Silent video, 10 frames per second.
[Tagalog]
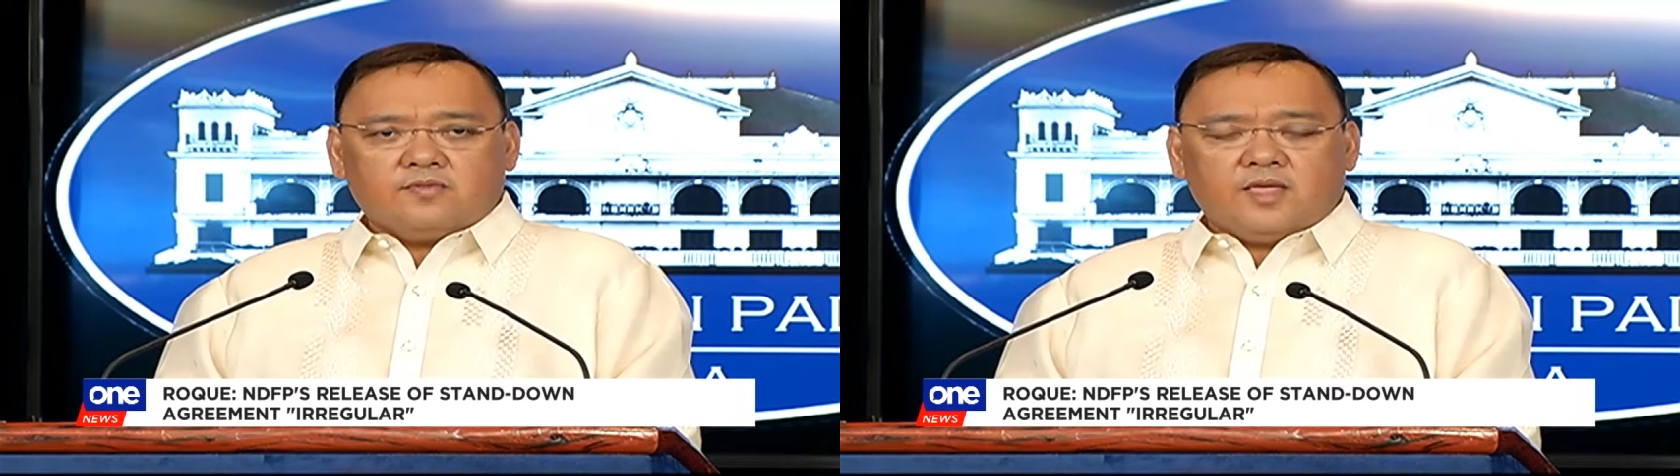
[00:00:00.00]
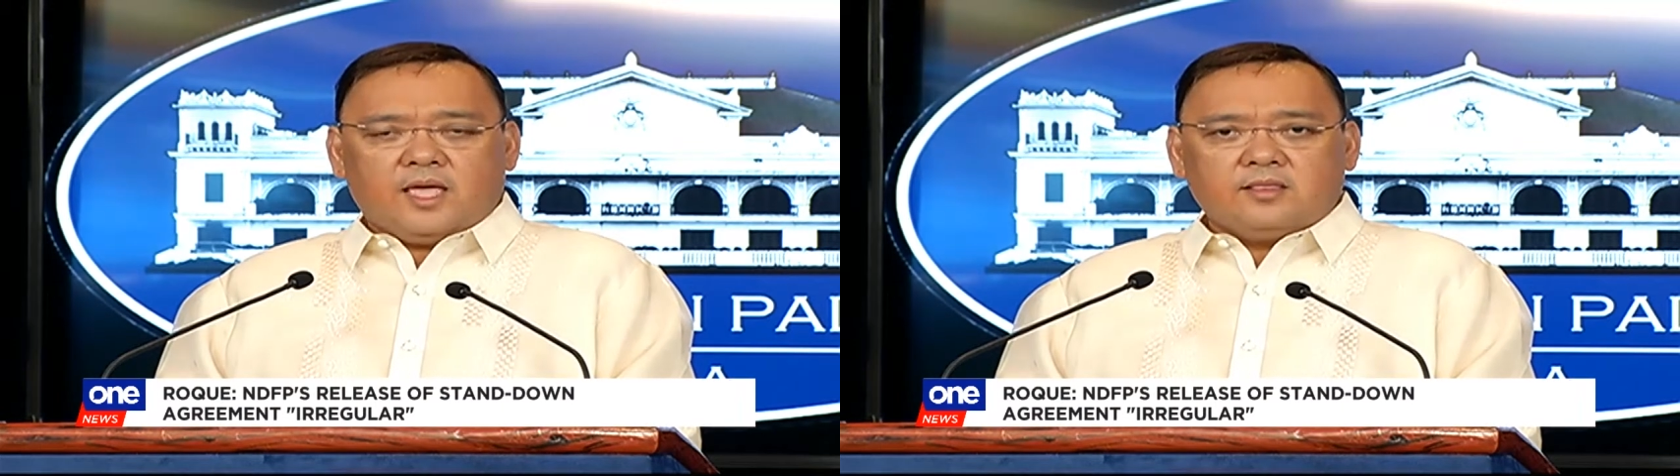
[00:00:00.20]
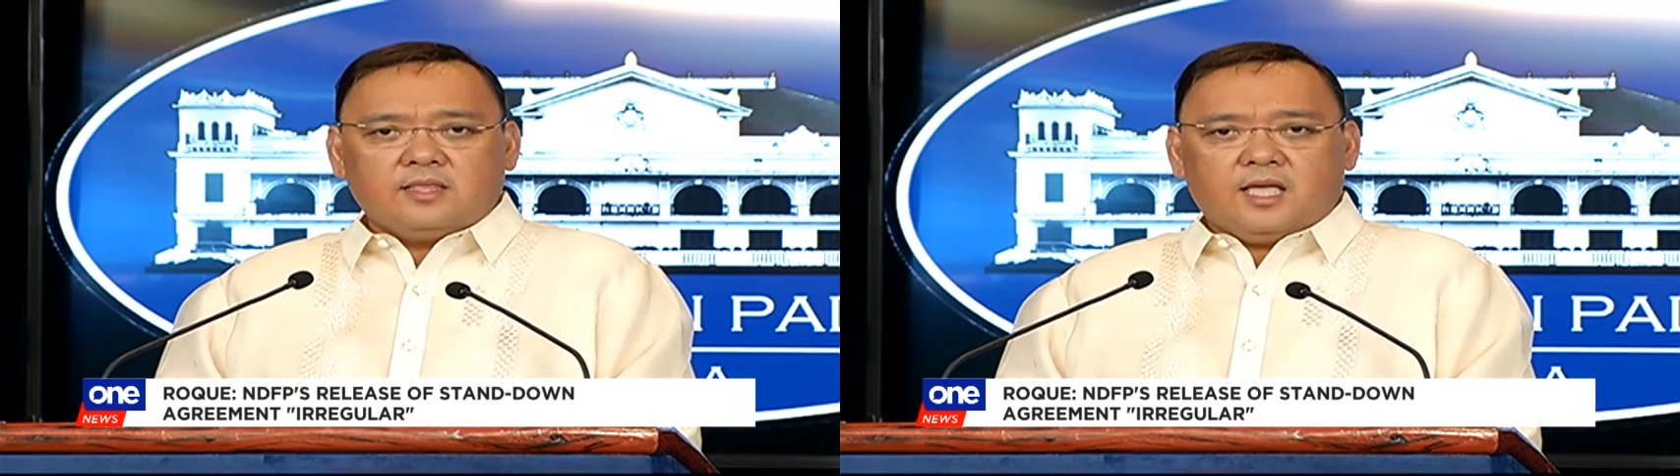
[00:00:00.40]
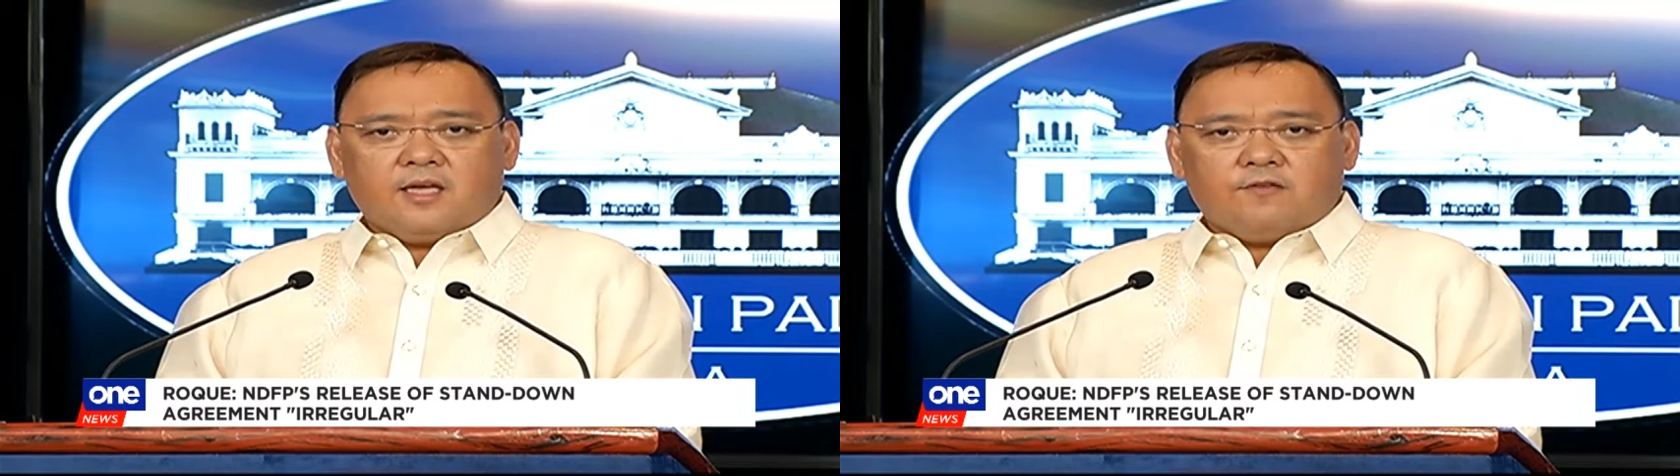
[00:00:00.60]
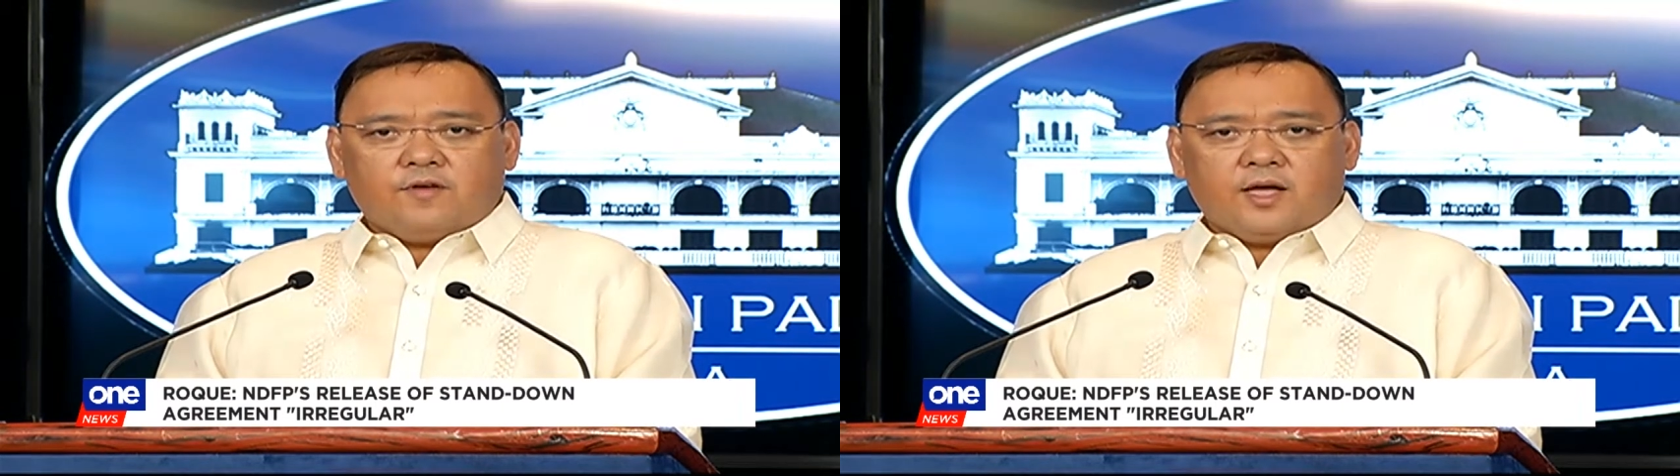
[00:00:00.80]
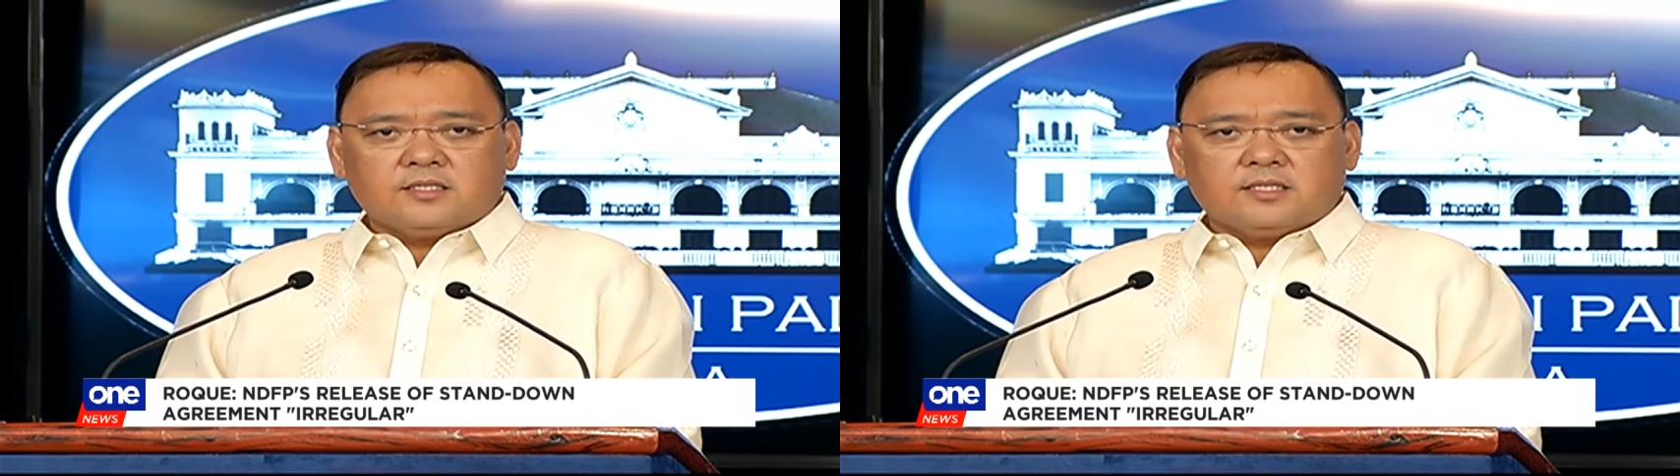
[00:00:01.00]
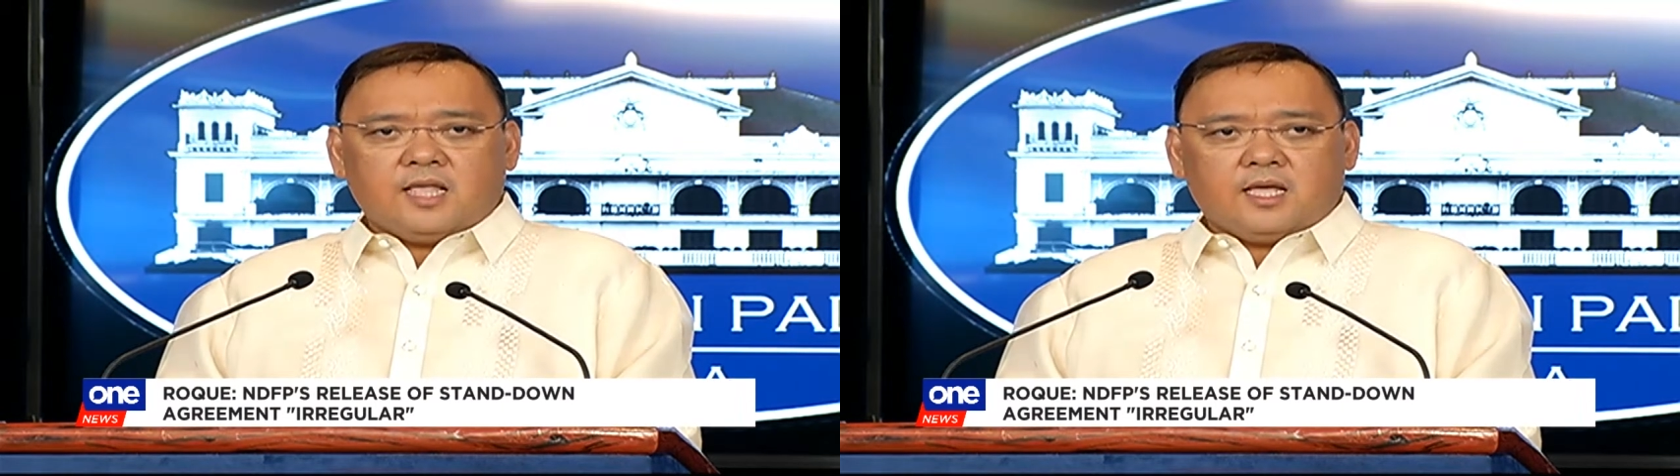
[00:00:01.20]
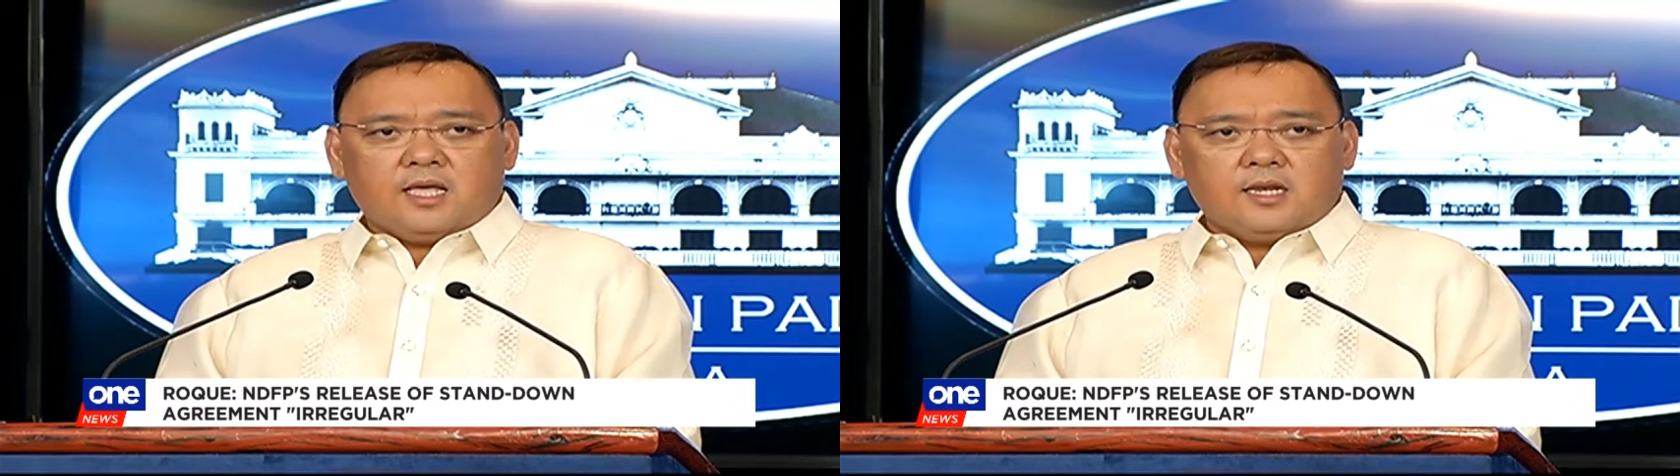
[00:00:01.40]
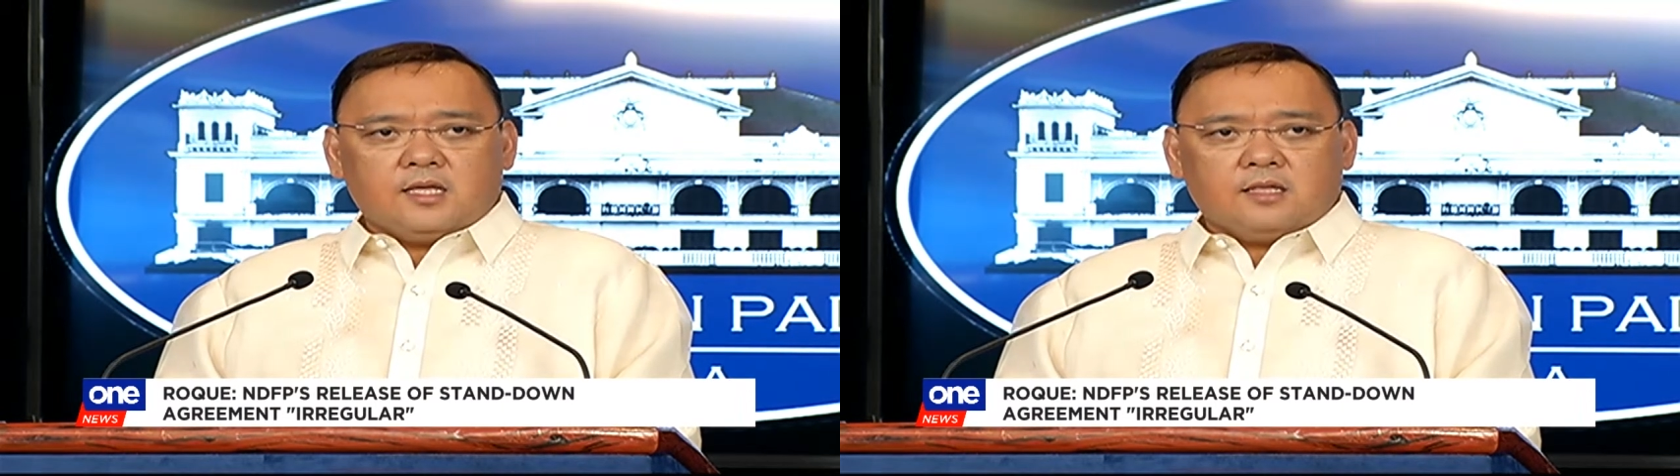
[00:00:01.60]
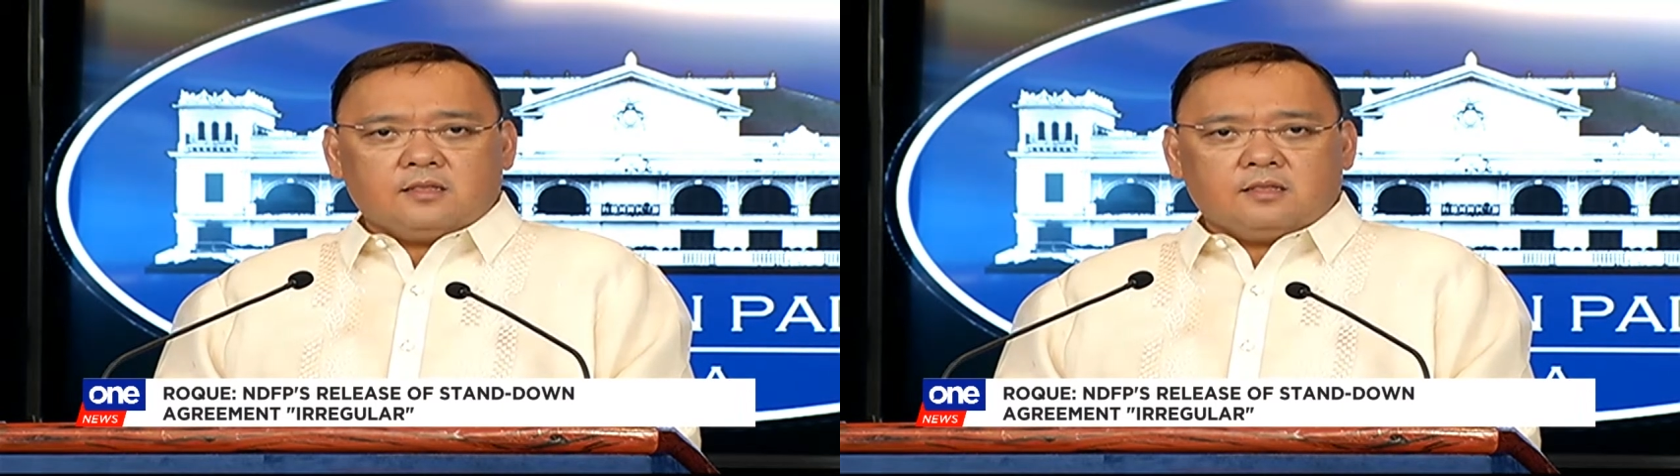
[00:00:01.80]
that the NDF has taken
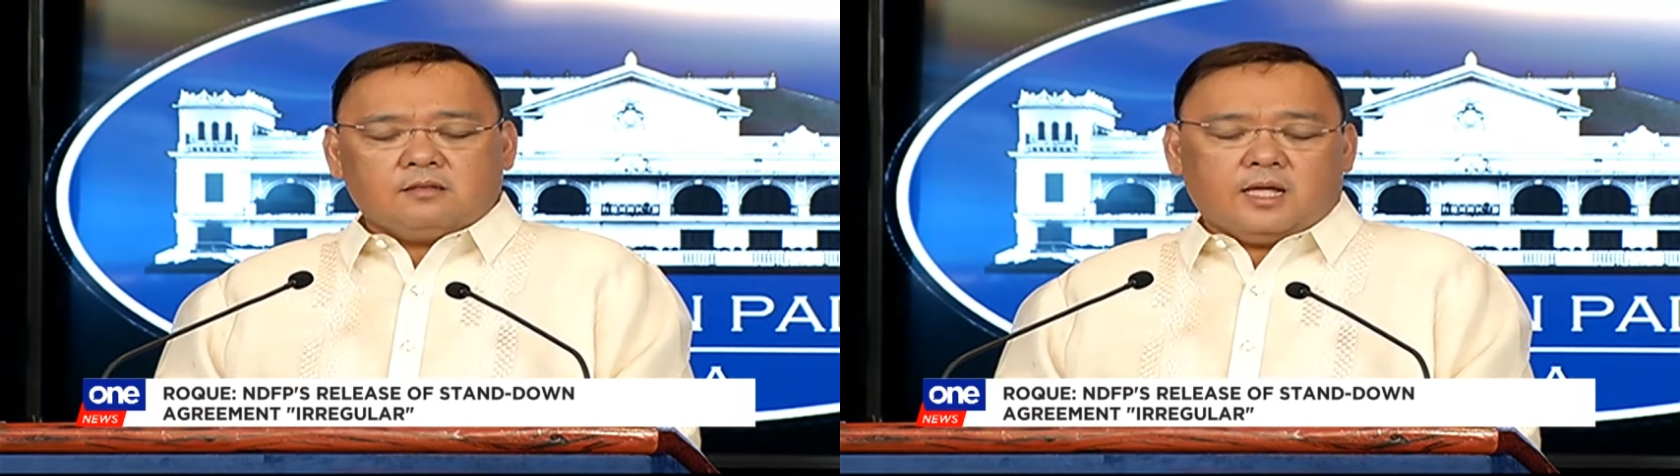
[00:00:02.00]
it